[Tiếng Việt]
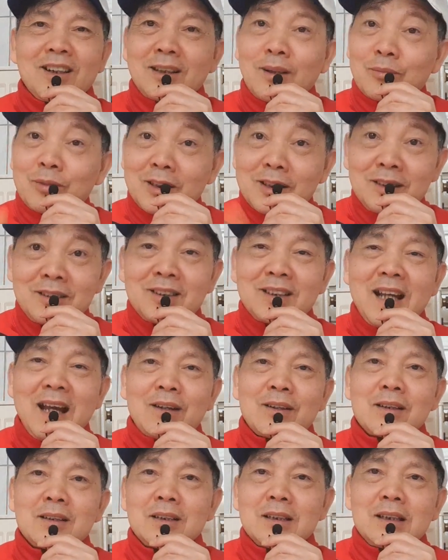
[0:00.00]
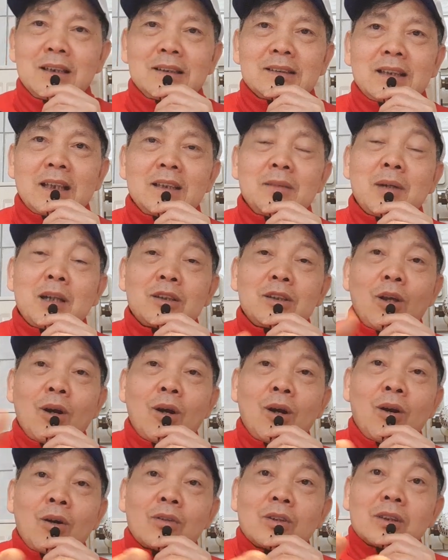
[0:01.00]
họ không có cửa nào đó. tại vì bạn
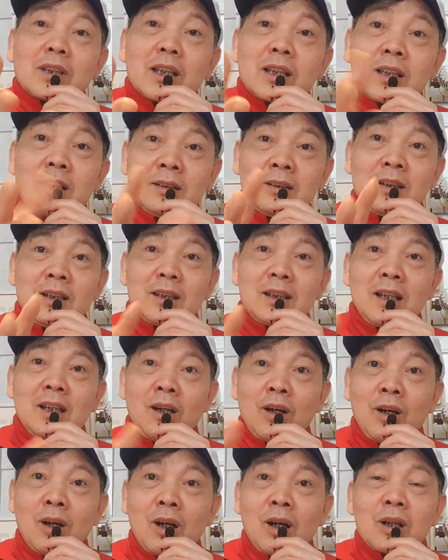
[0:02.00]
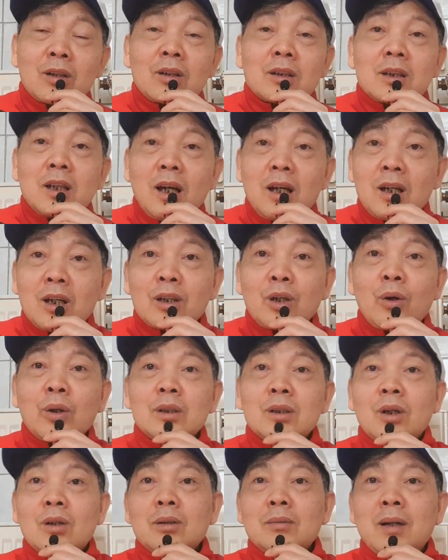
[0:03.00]
cho họ có cái cửa để họ có cớ họ
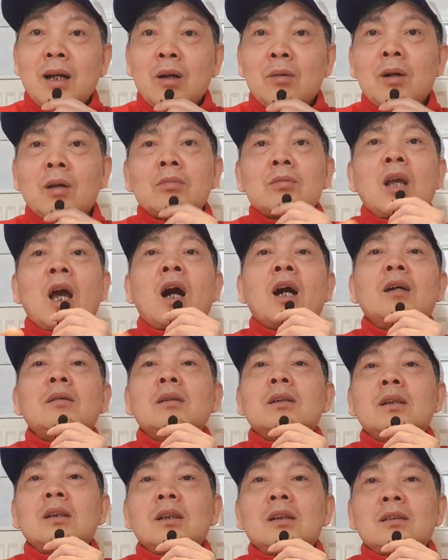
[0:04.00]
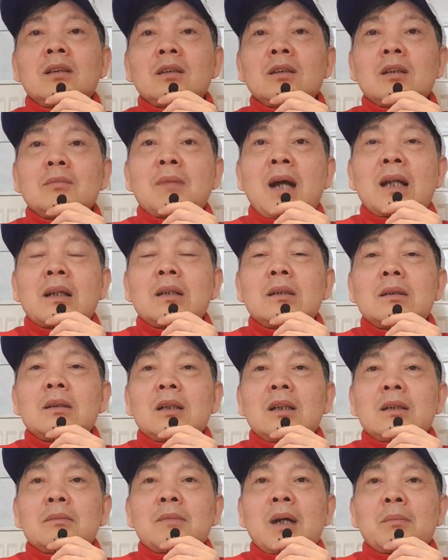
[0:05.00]
nói thôi mà họ học dở mà tiếng đức bạn nói
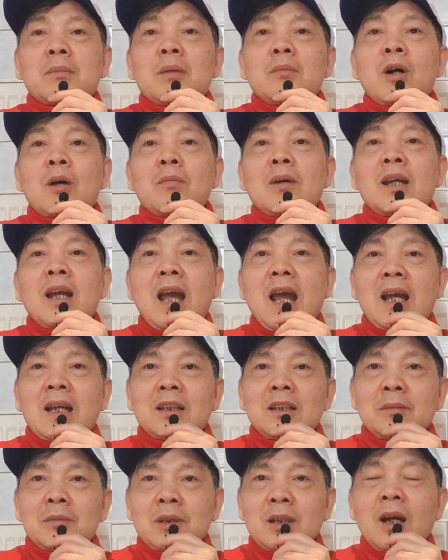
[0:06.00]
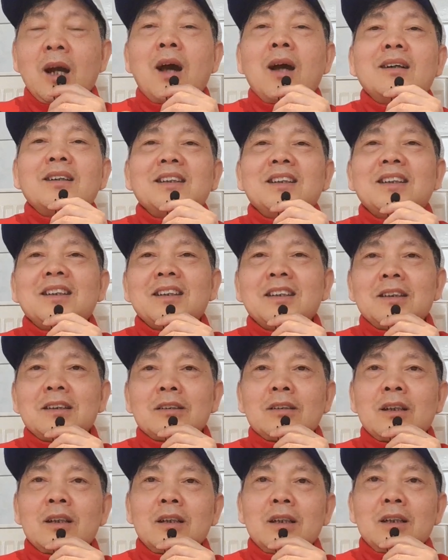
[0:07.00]
bằng b 1 b 2 gì mà dở hơi vậy
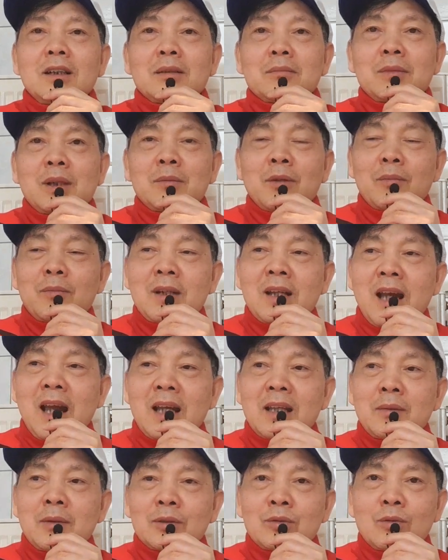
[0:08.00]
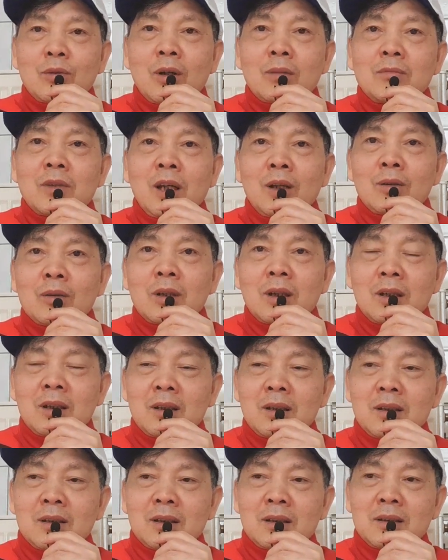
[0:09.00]
đó b 1 b 2 gì mà tôi nói không hiểu
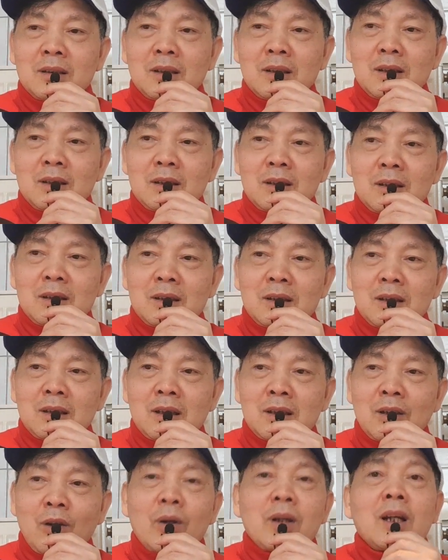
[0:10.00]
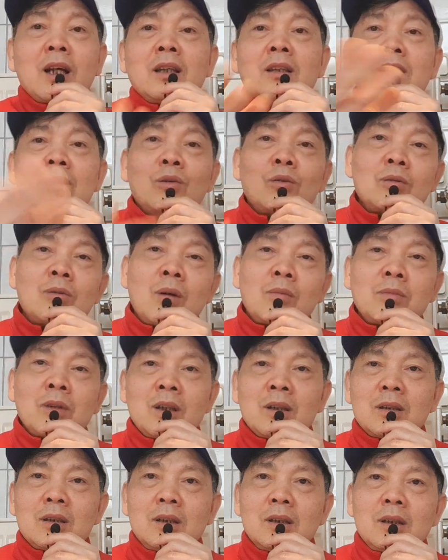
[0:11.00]
là à, nói lại với tôi cũng không
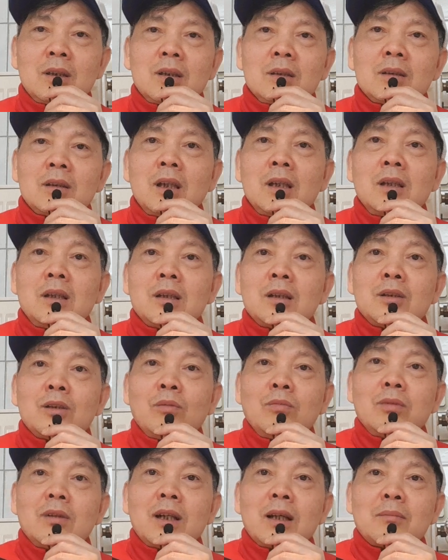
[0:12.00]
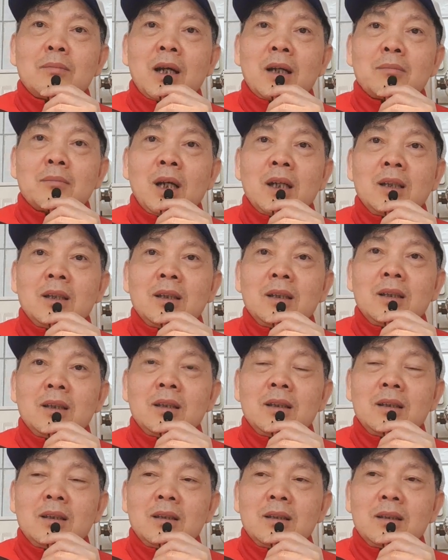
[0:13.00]
được thì đúng là bạn bị
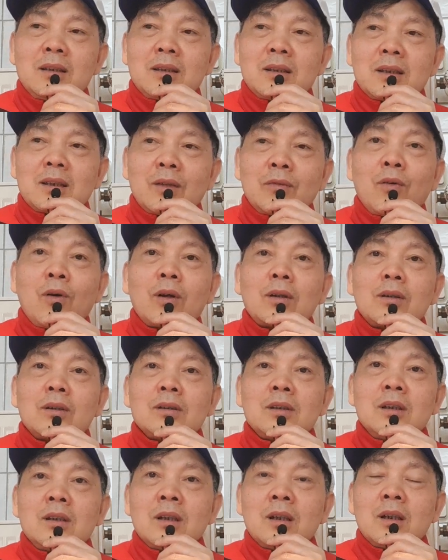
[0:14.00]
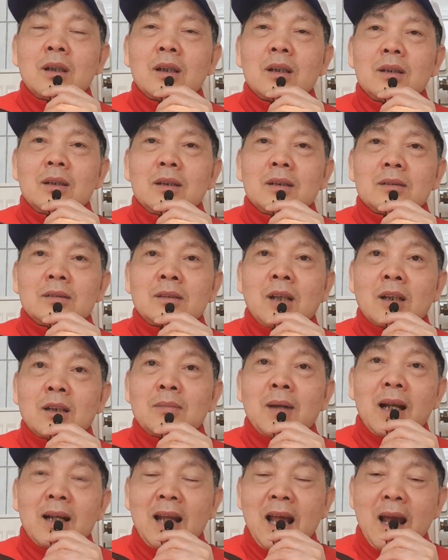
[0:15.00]
cái phốt rồi gì nữa
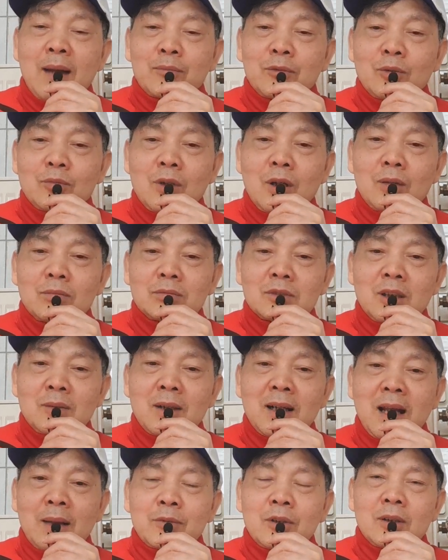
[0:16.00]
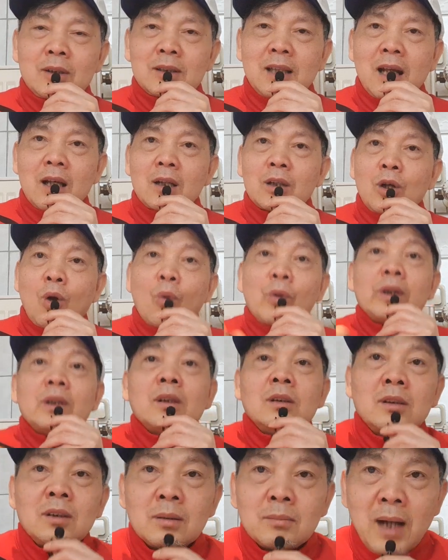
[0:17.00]
tự bạn làm đúng không tự bạn làm cho người ta coi
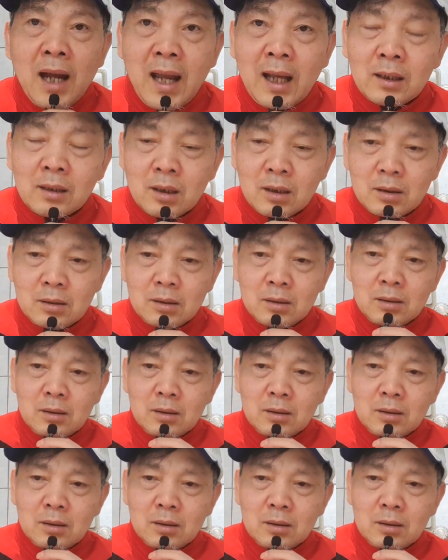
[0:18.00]
thường bạn đó